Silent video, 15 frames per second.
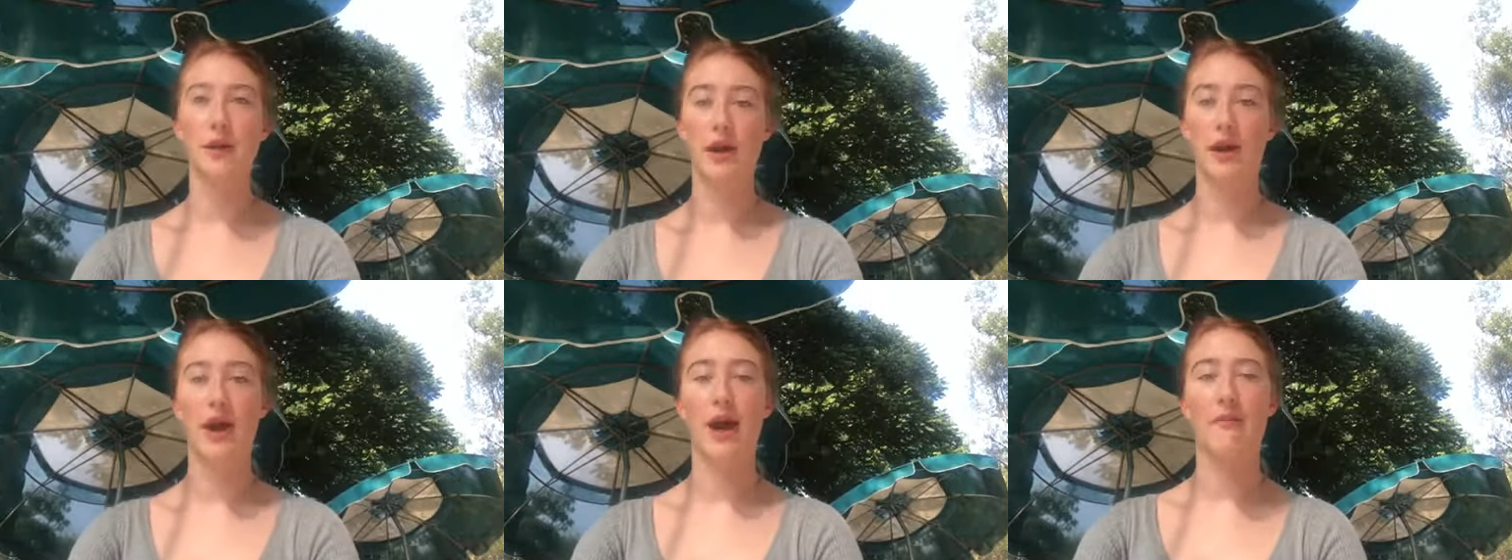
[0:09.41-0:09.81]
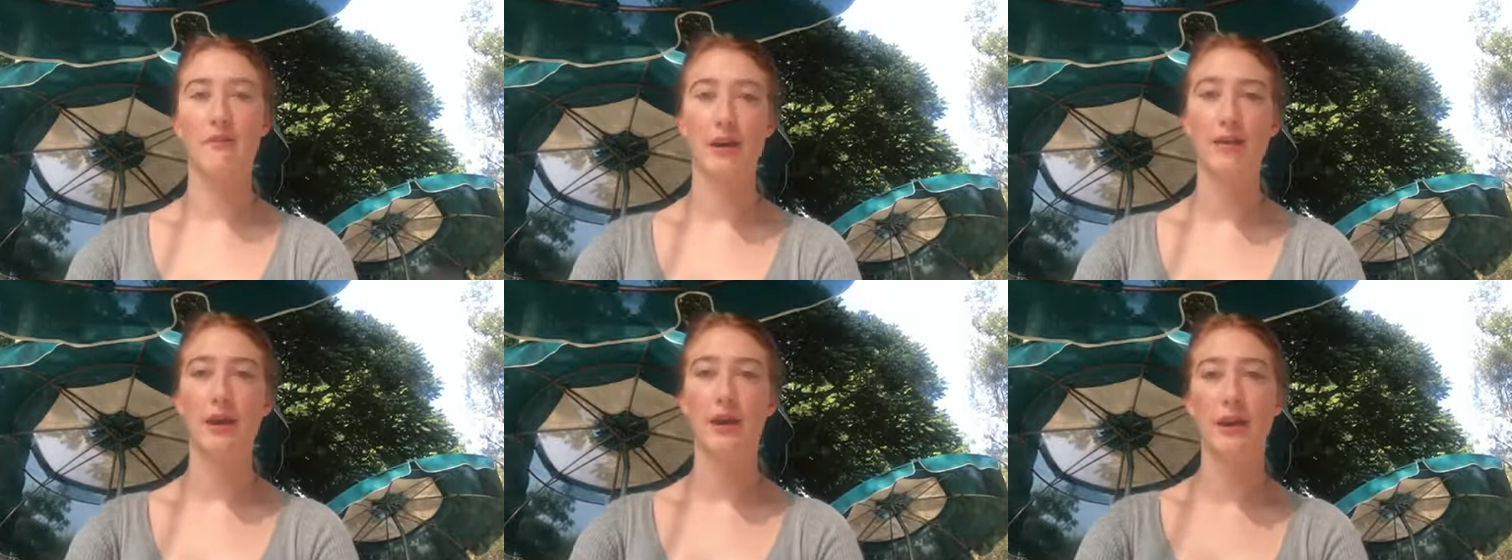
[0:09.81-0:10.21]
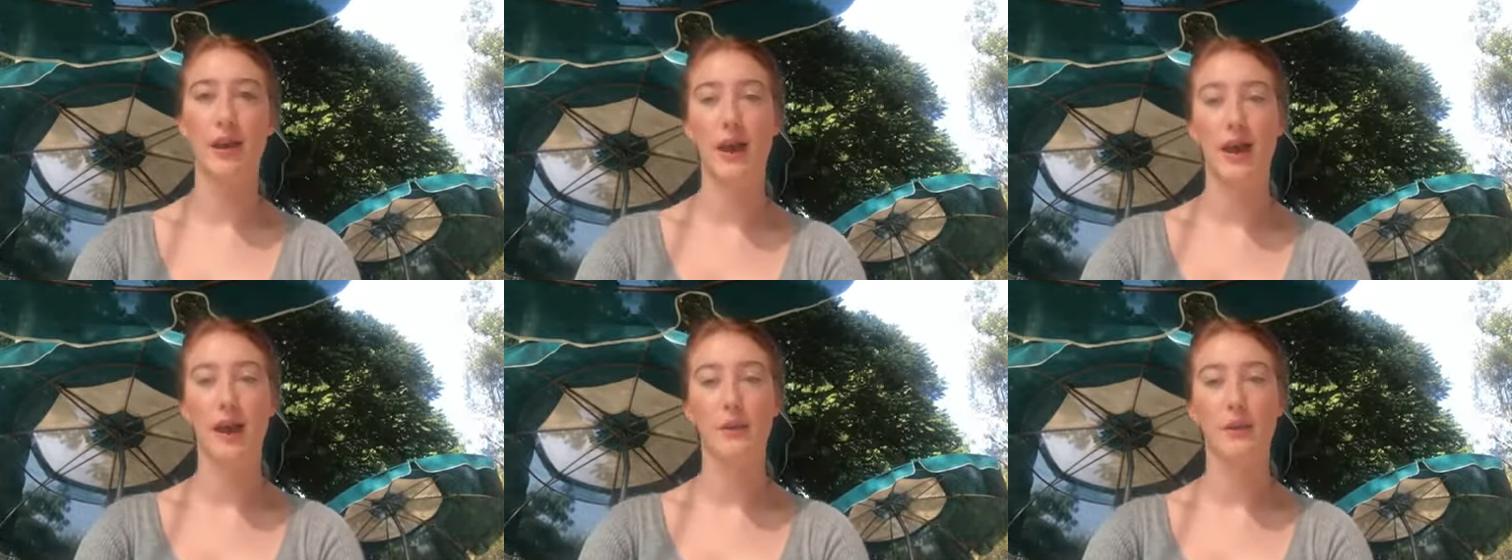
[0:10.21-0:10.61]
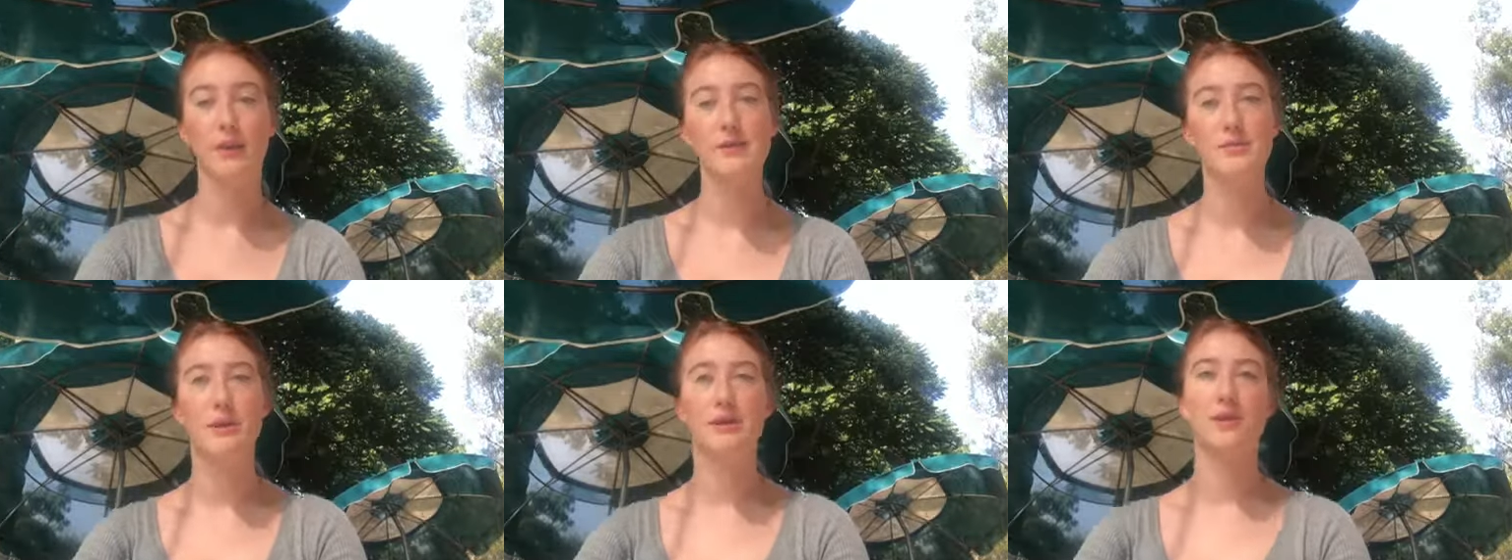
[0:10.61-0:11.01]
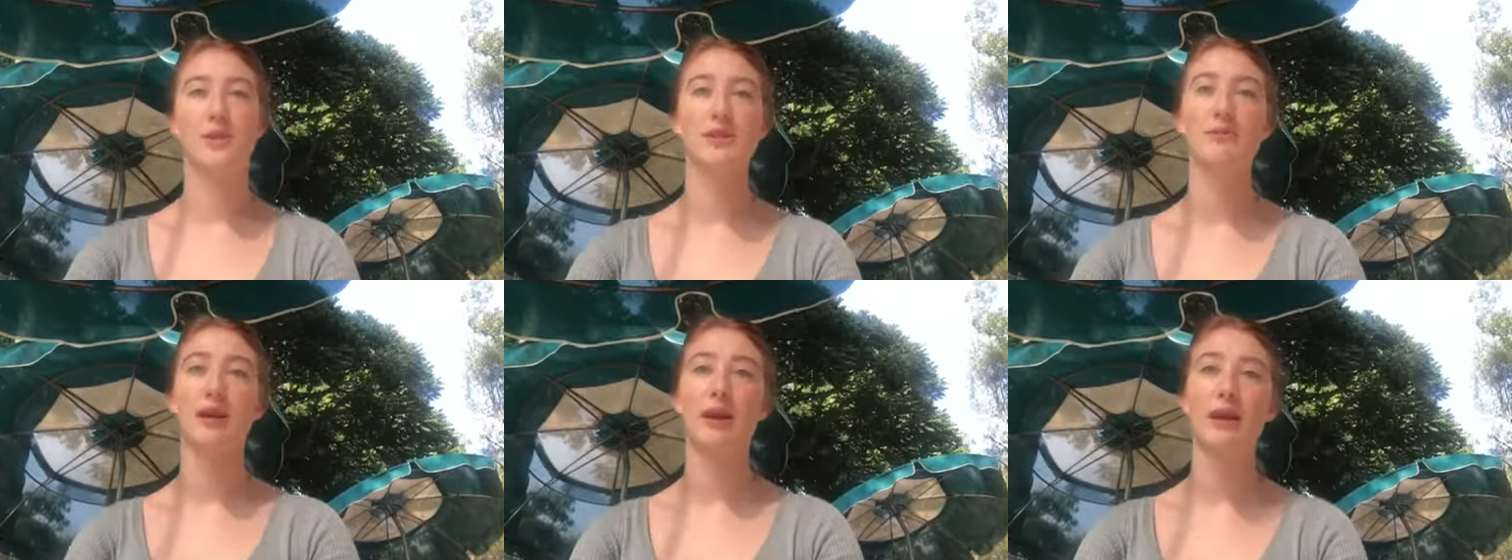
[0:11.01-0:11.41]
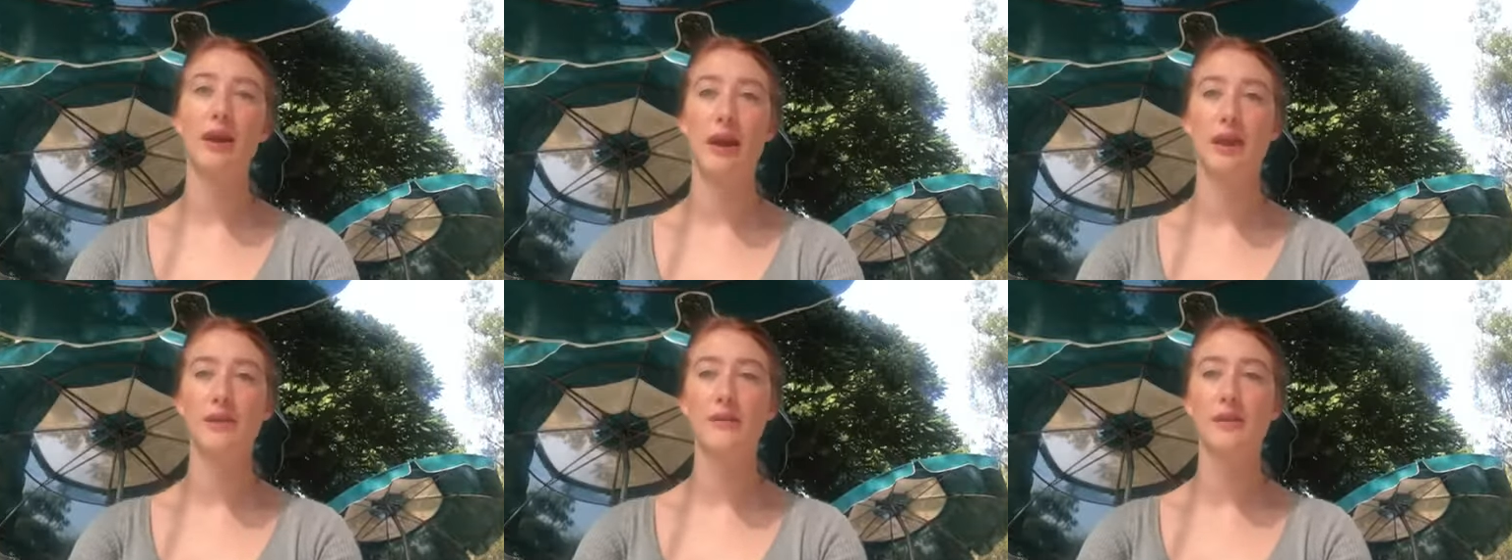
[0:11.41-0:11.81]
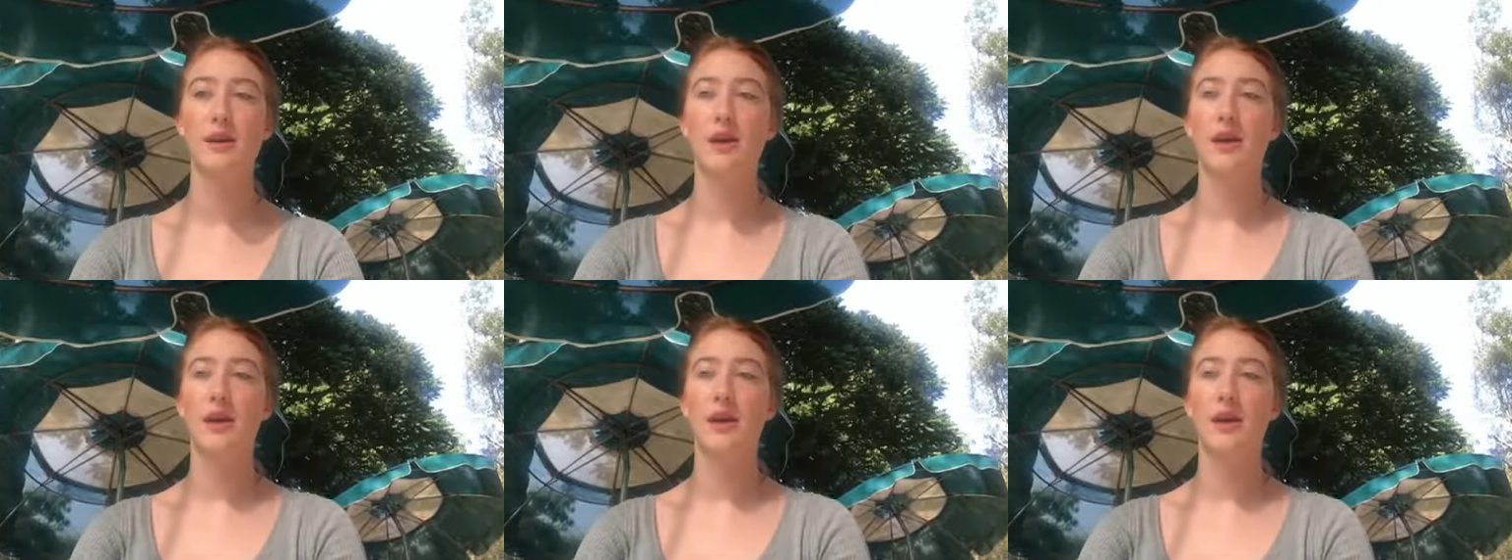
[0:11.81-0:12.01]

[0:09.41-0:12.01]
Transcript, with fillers: que afectan a algunas poblaciones marginadas,